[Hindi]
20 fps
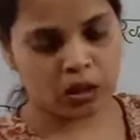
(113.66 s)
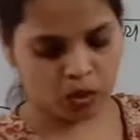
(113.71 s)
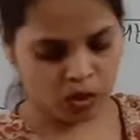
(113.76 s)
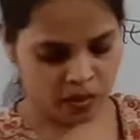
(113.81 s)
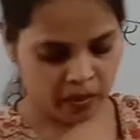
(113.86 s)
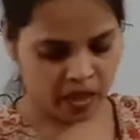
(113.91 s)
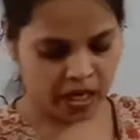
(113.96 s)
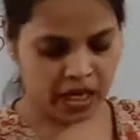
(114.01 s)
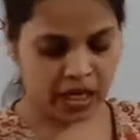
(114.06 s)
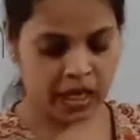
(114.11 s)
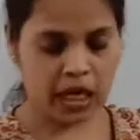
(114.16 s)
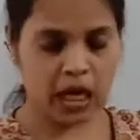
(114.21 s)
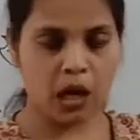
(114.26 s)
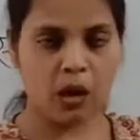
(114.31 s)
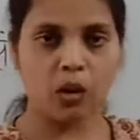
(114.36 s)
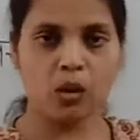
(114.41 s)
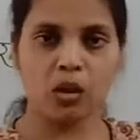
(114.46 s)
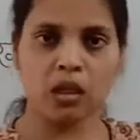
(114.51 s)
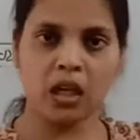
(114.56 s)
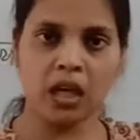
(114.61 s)
तो हमारे क्या
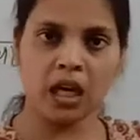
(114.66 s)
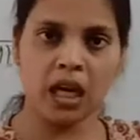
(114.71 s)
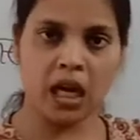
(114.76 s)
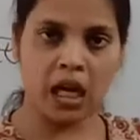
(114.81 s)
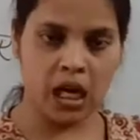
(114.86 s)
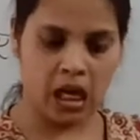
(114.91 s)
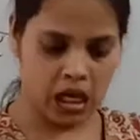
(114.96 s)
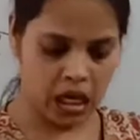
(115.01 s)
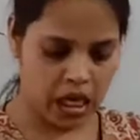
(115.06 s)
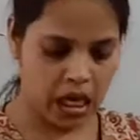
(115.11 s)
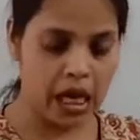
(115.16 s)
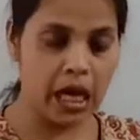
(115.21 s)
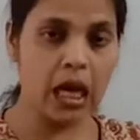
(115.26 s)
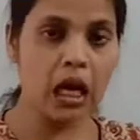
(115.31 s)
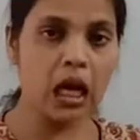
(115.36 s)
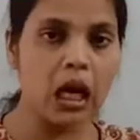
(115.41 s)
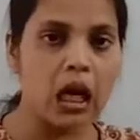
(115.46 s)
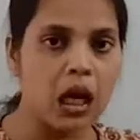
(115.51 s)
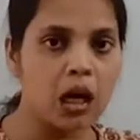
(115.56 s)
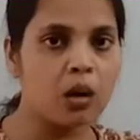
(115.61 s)
होते हैं
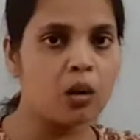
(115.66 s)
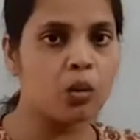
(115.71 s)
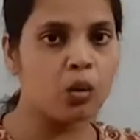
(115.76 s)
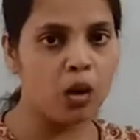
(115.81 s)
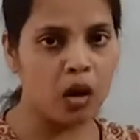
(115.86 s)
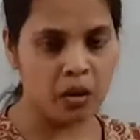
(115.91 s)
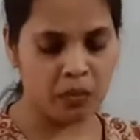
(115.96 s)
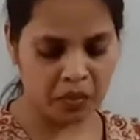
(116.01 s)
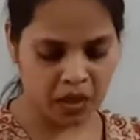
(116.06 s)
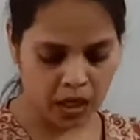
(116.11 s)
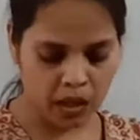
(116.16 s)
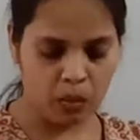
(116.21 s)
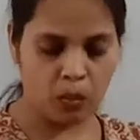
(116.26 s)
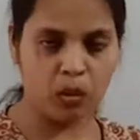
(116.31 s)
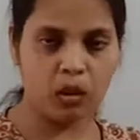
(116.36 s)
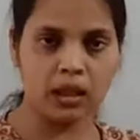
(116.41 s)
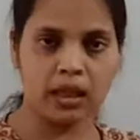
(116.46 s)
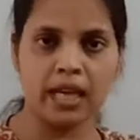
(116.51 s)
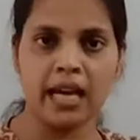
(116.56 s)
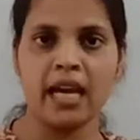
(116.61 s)
एक अंक को हम क्या
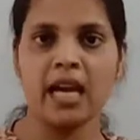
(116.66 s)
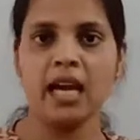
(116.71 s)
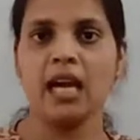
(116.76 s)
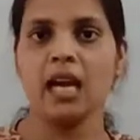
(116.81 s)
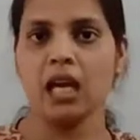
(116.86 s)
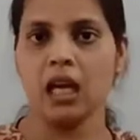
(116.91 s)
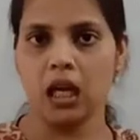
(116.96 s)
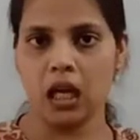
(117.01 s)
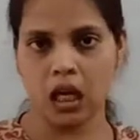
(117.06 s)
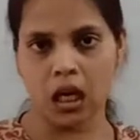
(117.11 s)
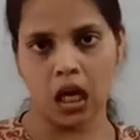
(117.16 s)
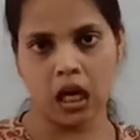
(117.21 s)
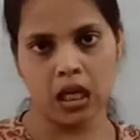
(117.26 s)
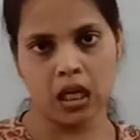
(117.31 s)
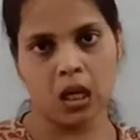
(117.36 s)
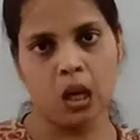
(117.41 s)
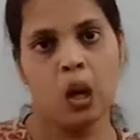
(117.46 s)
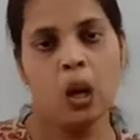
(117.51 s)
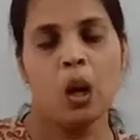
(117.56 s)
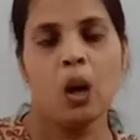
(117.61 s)
बोलते हैं इकाई
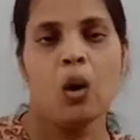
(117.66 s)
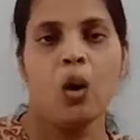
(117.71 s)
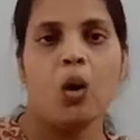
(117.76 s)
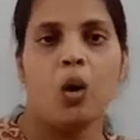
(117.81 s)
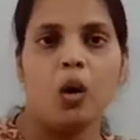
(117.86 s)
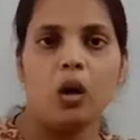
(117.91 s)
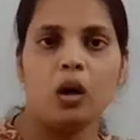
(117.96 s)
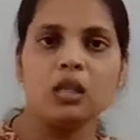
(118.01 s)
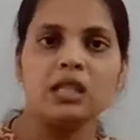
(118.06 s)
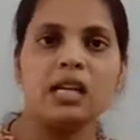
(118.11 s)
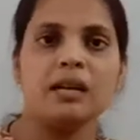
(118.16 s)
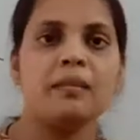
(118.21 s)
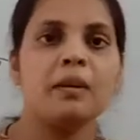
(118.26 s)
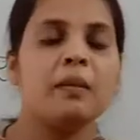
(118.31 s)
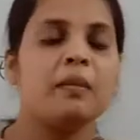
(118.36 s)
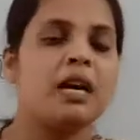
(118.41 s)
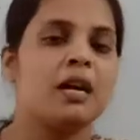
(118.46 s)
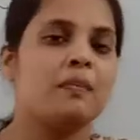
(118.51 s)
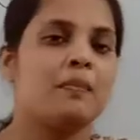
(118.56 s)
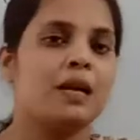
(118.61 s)
और जब
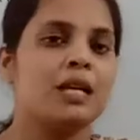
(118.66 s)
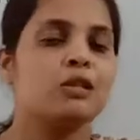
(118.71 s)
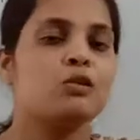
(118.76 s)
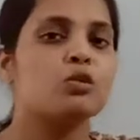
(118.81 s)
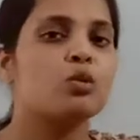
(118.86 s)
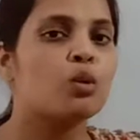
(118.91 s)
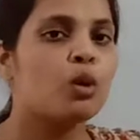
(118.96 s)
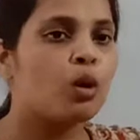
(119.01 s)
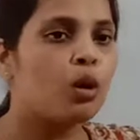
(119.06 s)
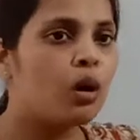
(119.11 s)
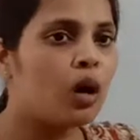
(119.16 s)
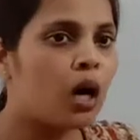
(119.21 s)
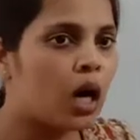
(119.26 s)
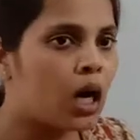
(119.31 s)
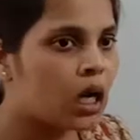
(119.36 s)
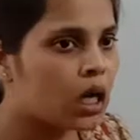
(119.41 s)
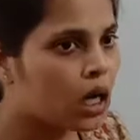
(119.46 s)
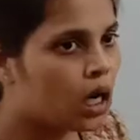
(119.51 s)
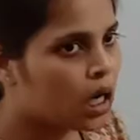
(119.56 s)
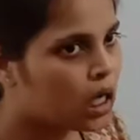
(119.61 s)
हमारे पास दो
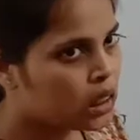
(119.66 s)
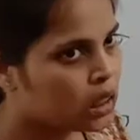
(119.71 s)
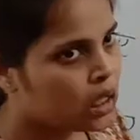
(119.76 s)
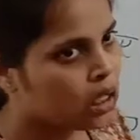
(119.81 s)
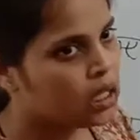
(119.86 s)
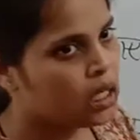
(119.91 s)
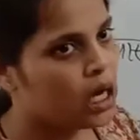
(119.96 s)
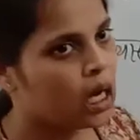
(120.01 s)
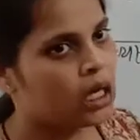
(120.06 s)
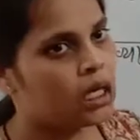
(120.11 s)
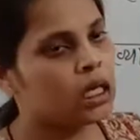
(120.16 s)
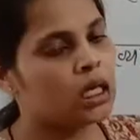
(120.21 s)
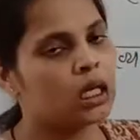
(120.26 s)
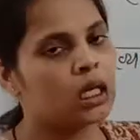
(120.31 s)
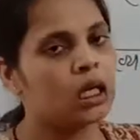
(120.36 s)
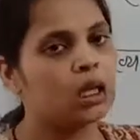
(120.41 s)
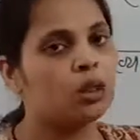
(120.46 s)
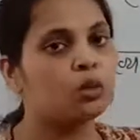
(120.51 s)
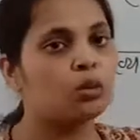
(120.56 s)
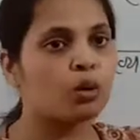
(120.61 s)
अंक आते हैं यानी
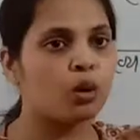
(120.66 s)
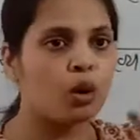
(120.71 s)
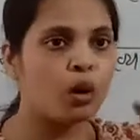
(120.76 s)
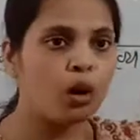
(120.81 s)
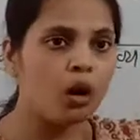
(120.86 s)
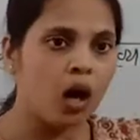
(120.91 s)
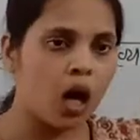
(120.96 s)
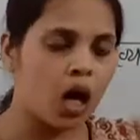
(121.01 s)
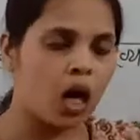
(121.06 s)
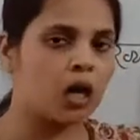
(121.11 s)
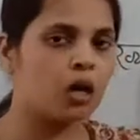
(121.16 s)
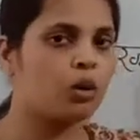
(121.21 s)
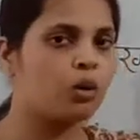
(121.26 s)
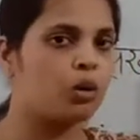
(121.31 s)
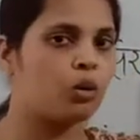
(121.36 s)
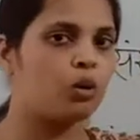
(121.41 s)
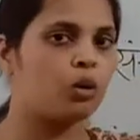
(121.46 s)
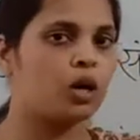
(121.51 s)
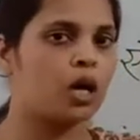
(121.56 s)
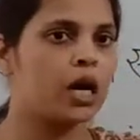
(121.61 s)
कि दो अंक
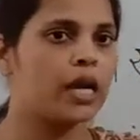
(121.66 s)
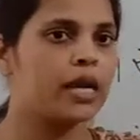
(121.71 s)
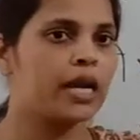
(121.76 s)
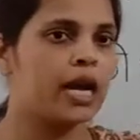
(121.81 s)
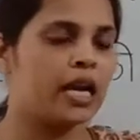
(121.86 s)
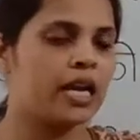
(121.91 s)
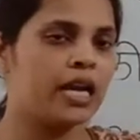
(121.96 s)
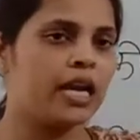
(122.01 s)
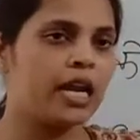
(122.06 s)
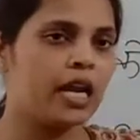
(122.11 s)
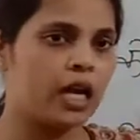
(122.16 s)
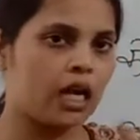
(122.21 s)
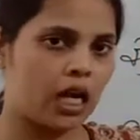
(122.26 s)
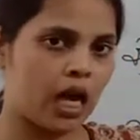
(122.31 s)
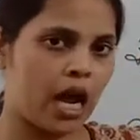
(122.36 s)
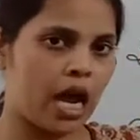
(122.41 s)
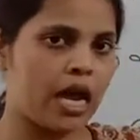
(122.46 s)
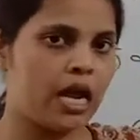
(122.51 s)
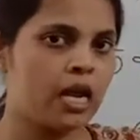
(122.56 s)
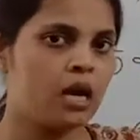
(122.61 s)
होना यानी
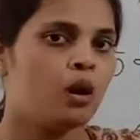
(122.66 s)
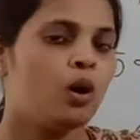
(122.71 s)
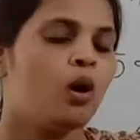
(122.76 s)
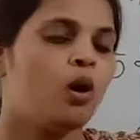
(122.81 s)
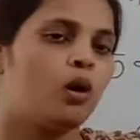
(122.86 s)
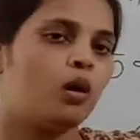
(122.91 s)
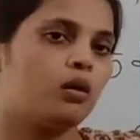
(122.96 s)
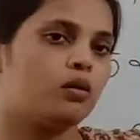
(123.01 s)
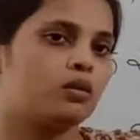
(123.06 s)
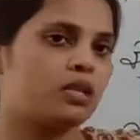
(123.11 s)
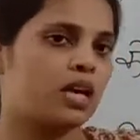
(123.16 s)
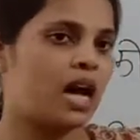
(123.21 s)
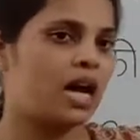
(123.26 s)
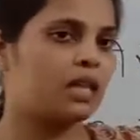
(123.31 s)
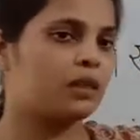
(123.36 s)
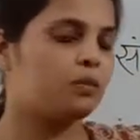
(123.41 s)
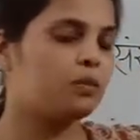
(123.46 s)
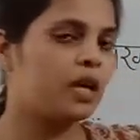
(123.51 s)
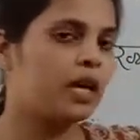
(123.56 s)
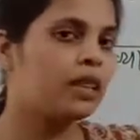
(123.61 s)
इकाई और
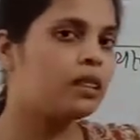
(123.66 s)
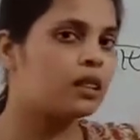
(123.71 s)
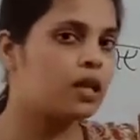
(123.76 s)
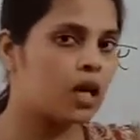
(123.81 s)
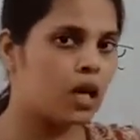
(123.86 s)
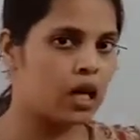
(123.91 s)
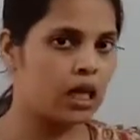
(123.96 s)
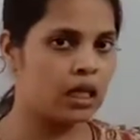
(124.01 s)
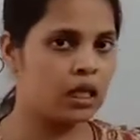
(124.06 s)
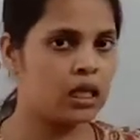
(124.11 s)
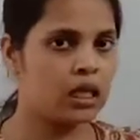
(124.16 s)
साथ में धाई